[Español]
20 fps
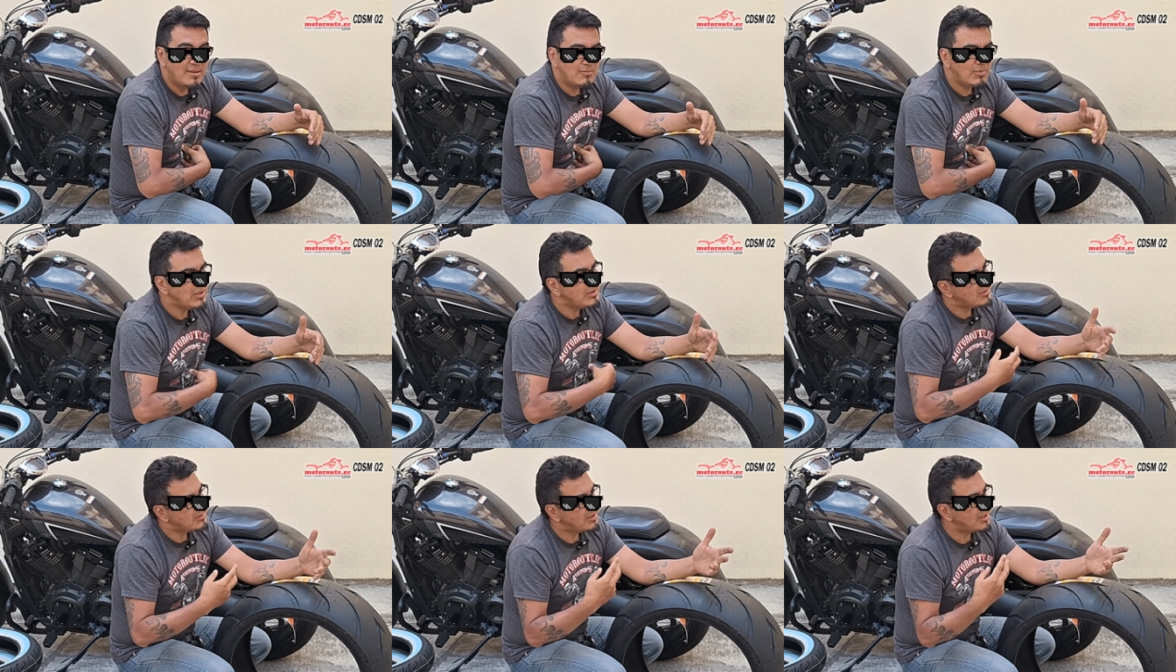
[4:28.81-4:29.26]

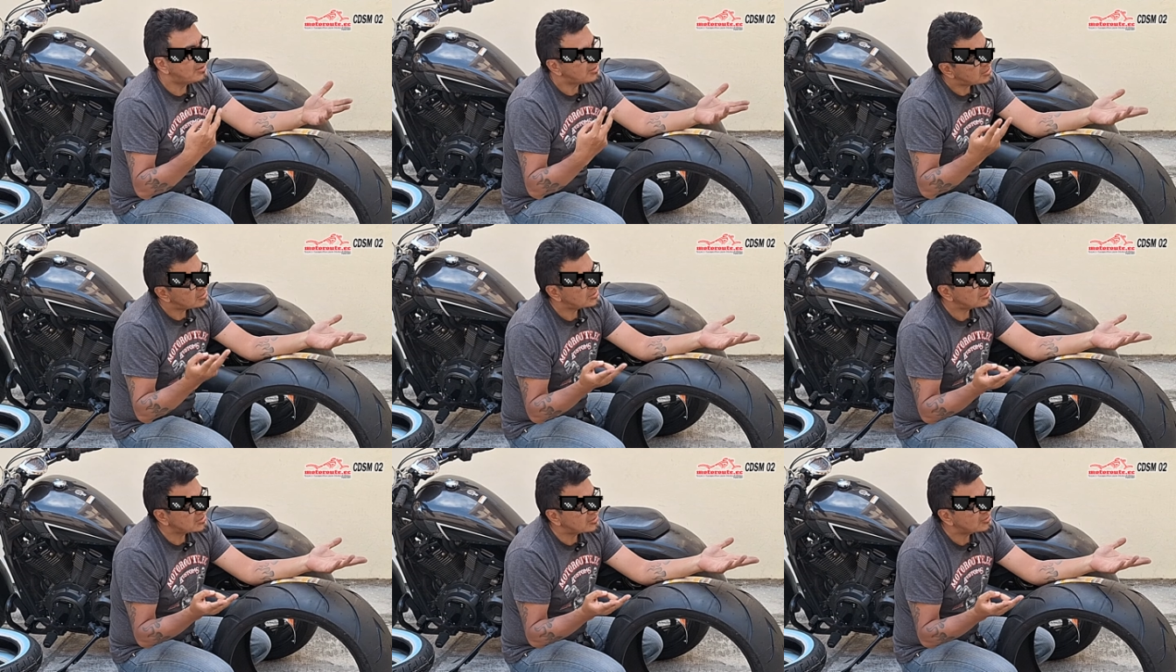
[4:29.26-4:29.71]
bueno, de
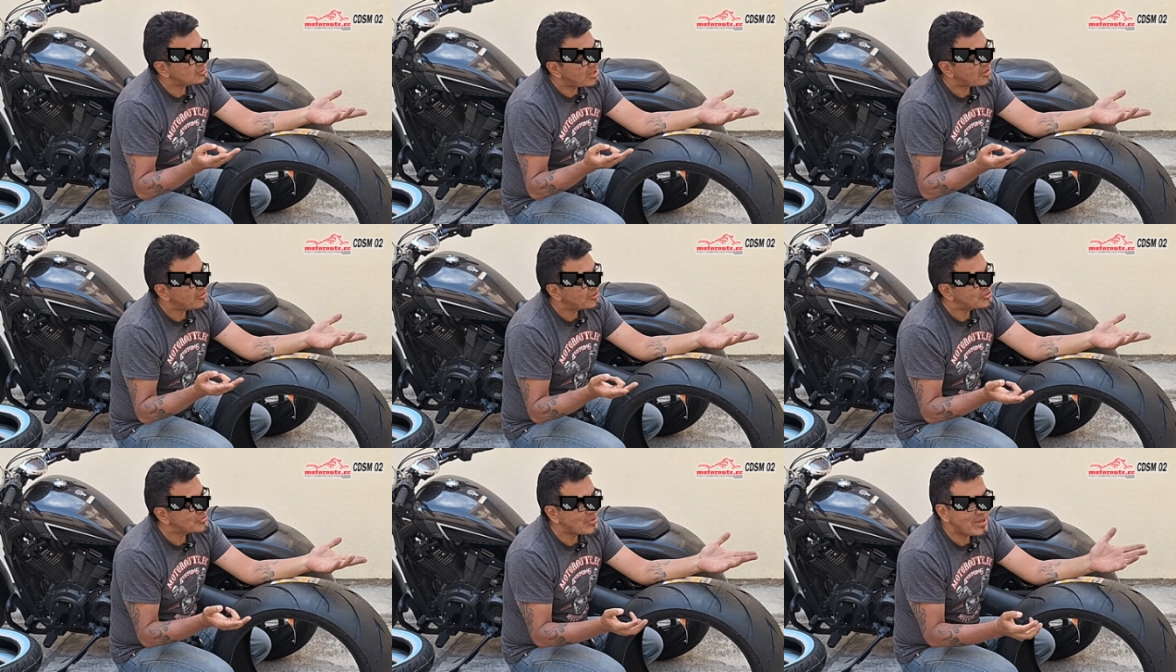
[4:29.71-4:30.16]
dos,
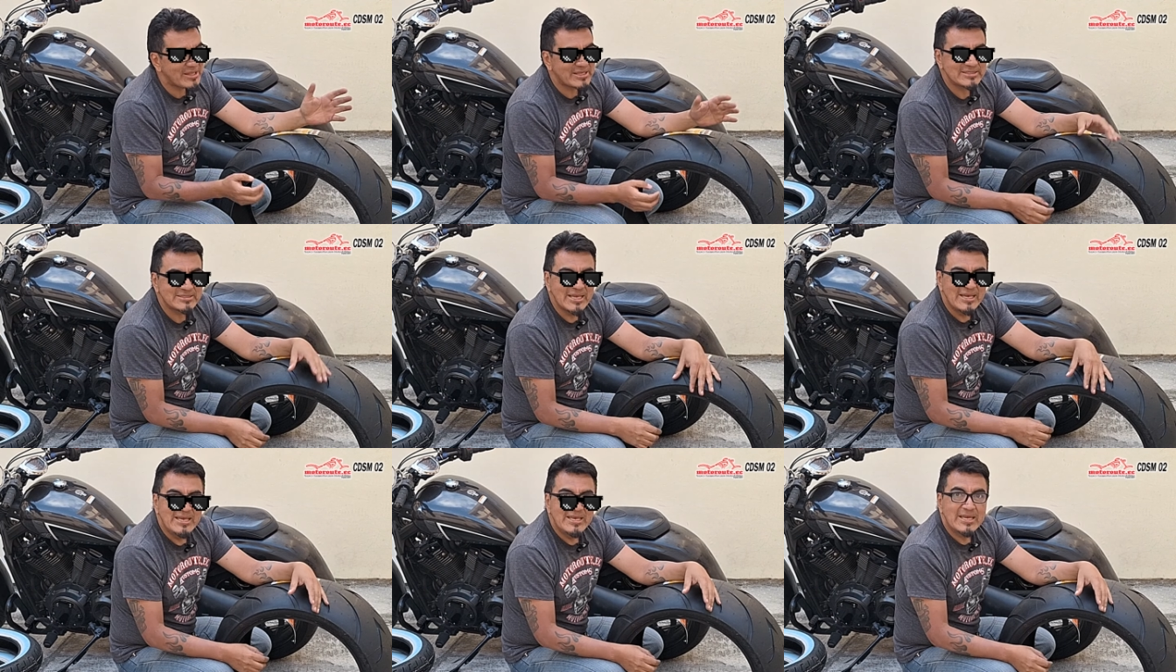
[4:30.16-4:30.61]
de dos
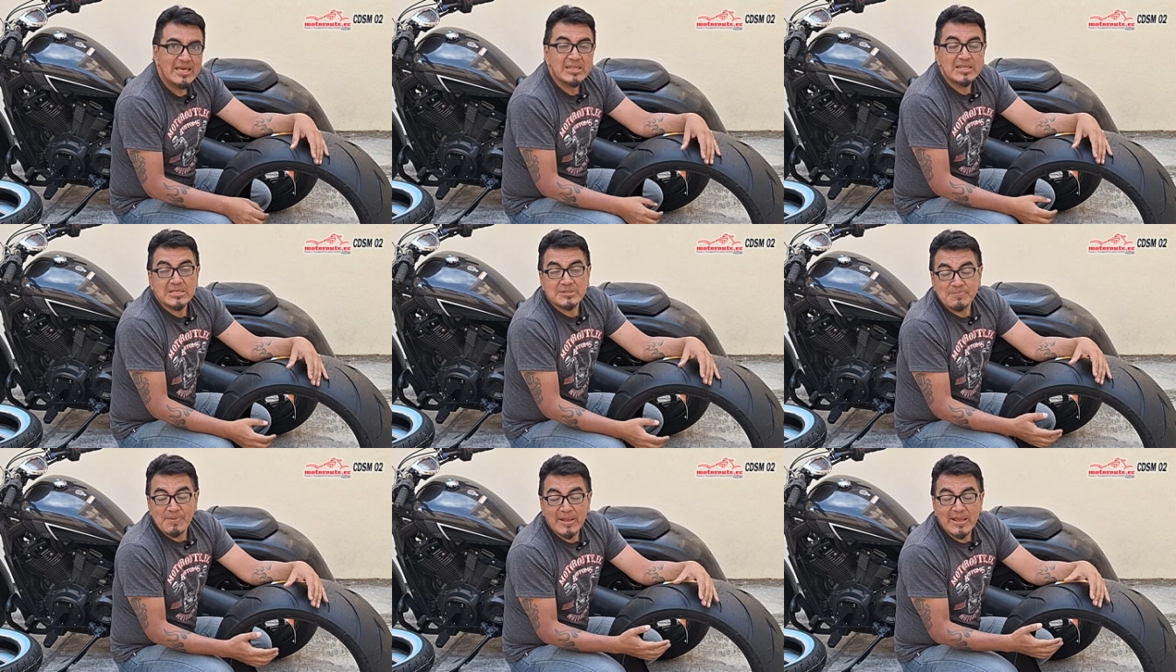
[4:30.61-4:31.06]
ruedas, que
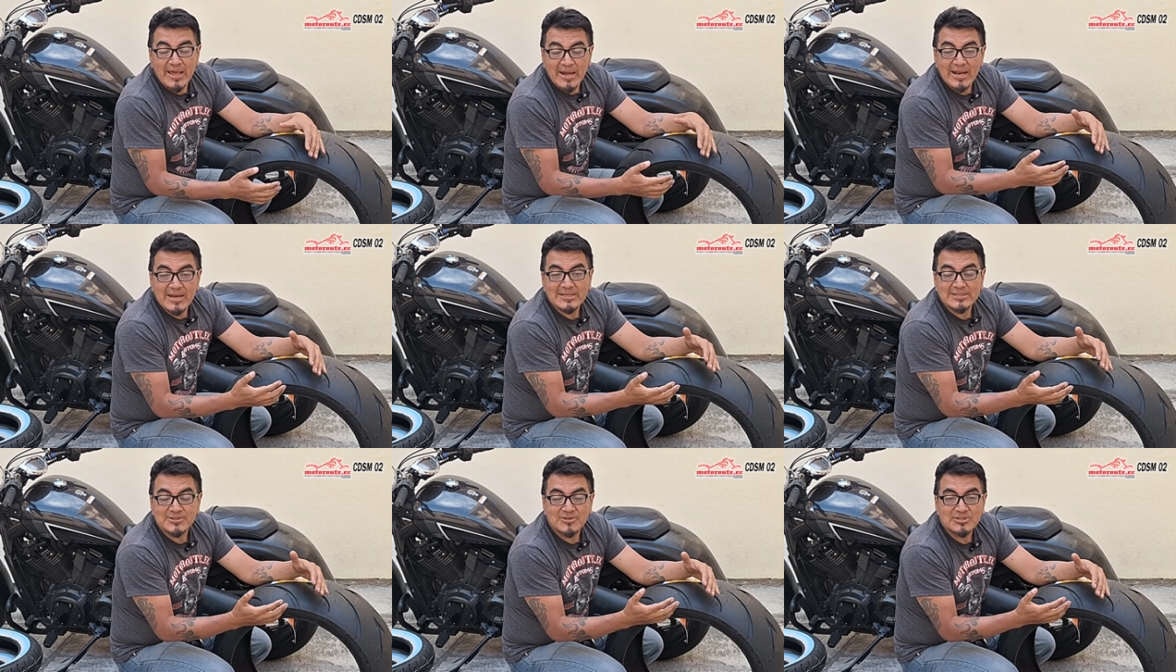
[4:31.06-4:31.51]
te
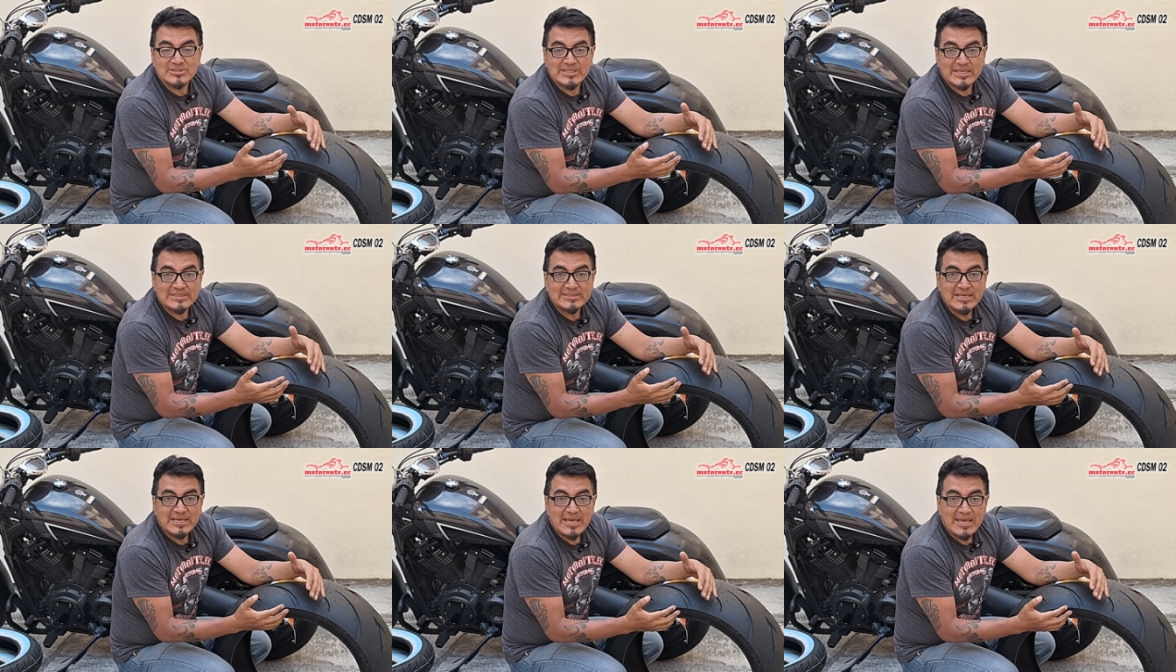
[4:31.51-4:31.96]
explicará las
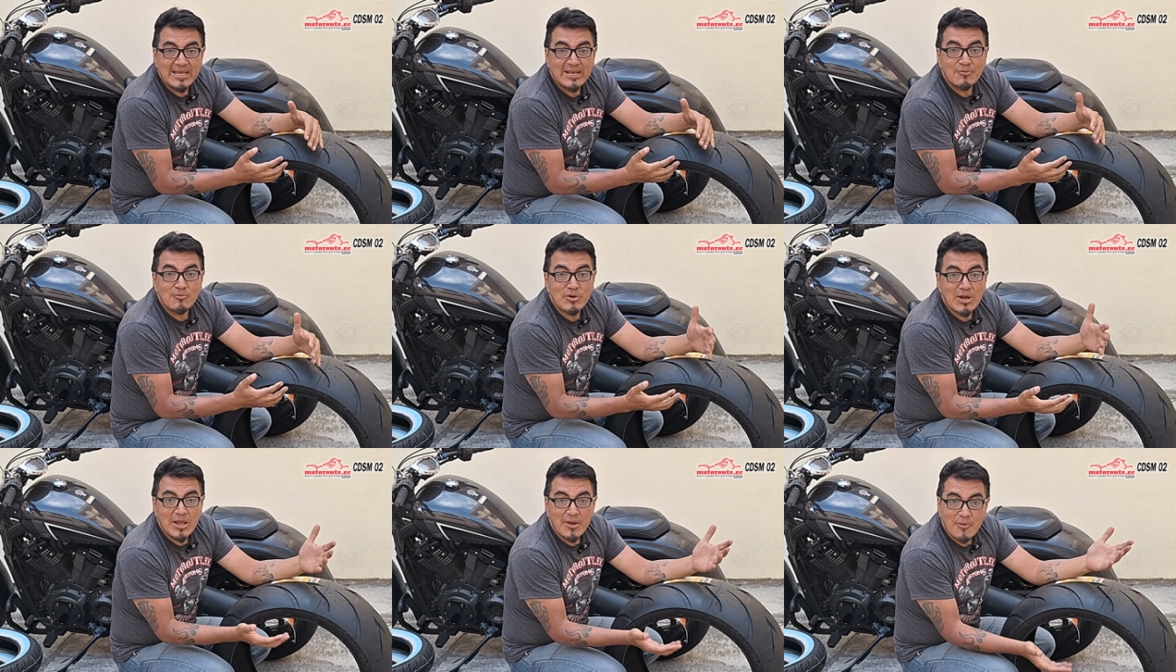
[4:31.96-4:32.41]
cosas
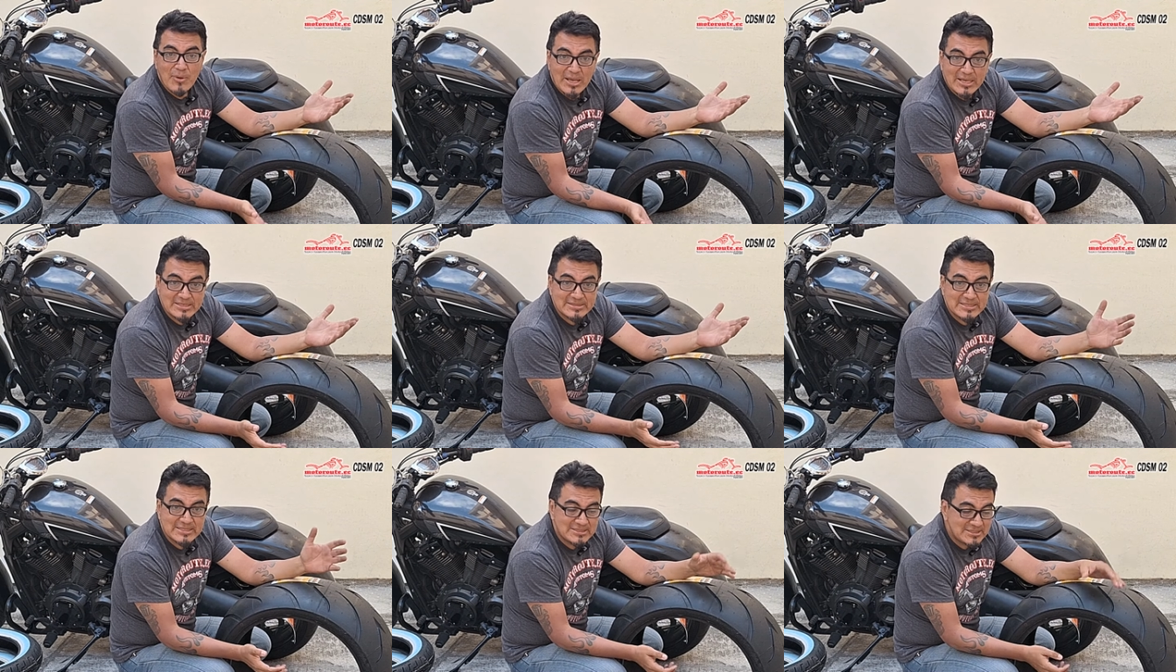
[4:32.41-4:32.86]
en un
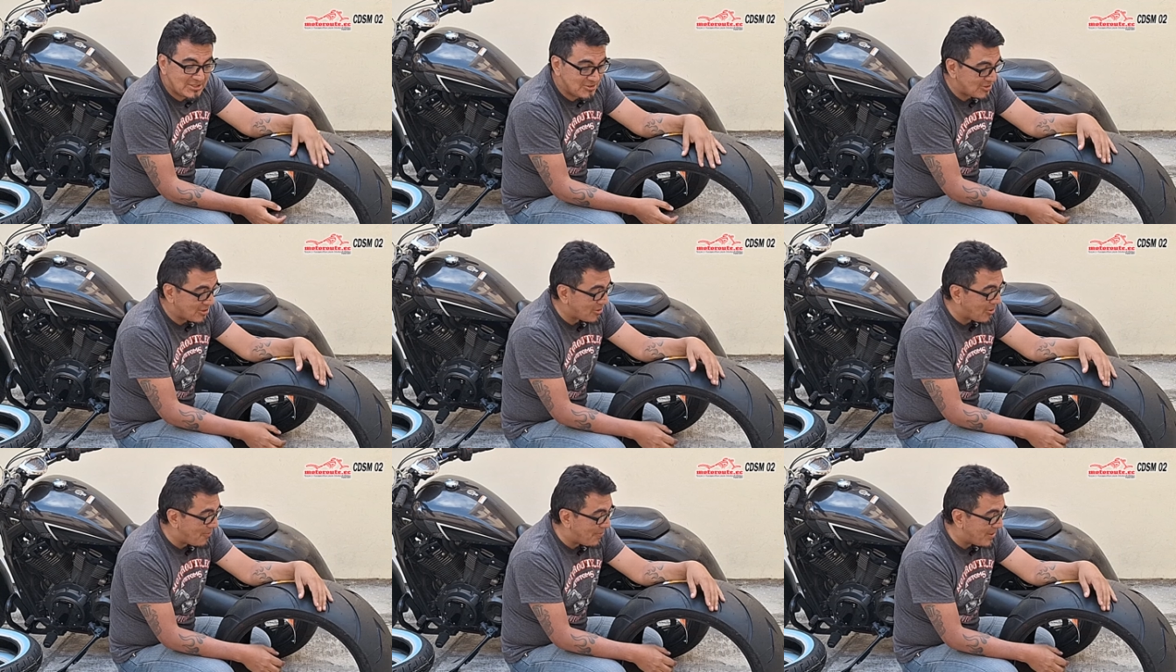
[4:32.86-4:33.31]
lenguaje
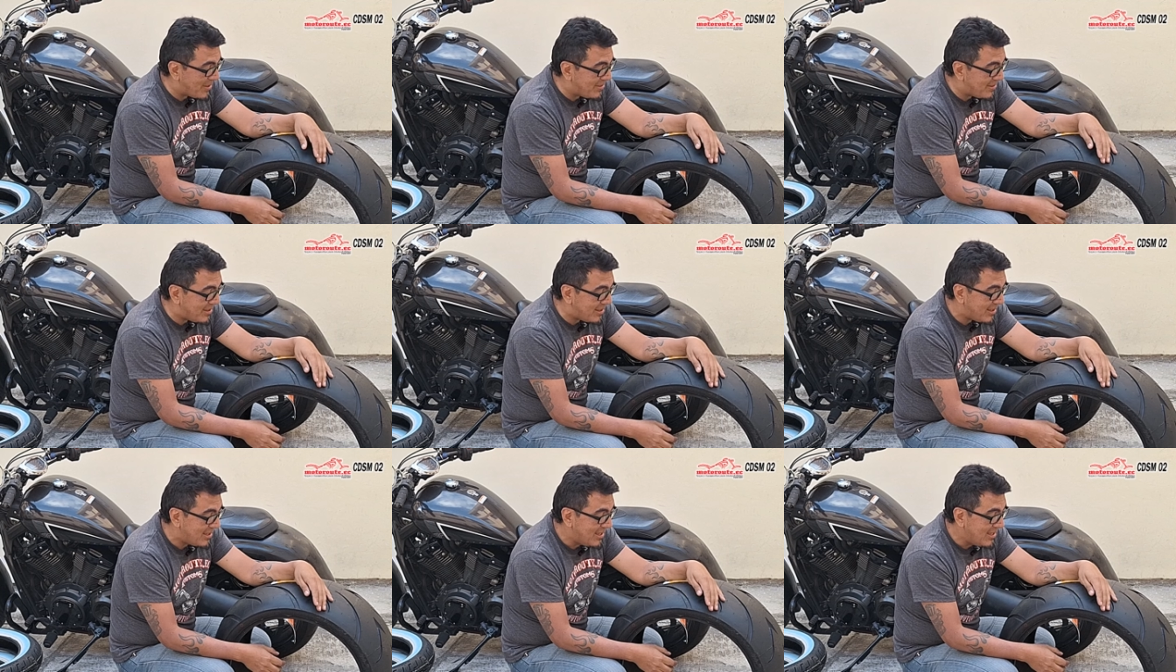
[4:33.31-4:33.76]
sencillo de
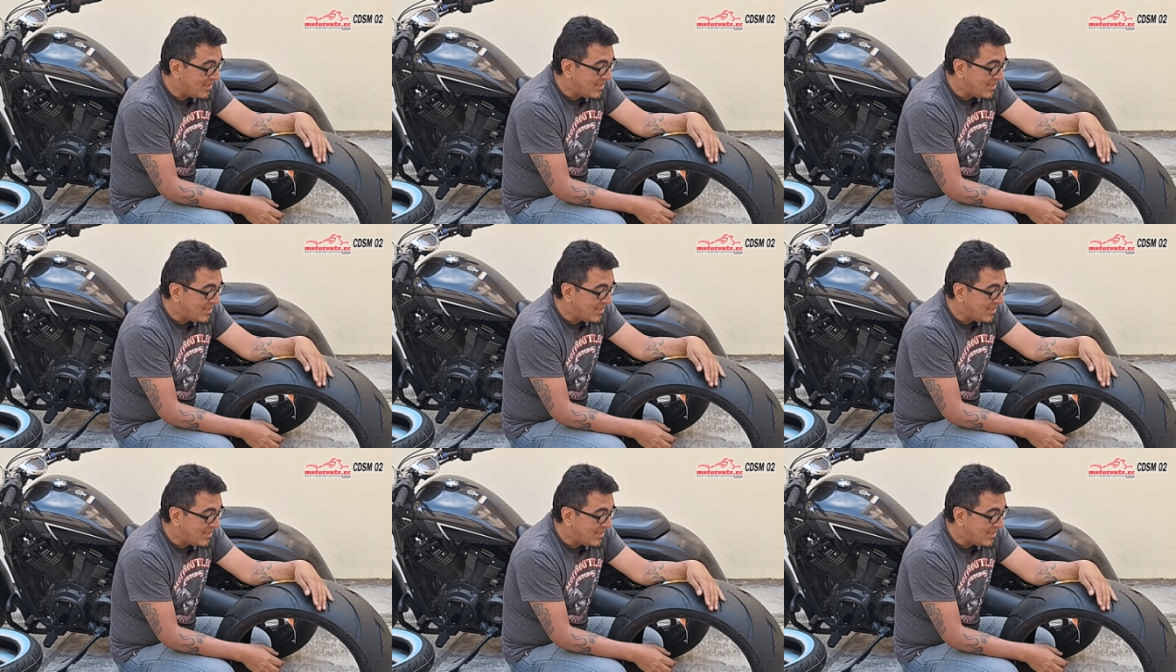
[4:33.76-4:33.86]
comprender.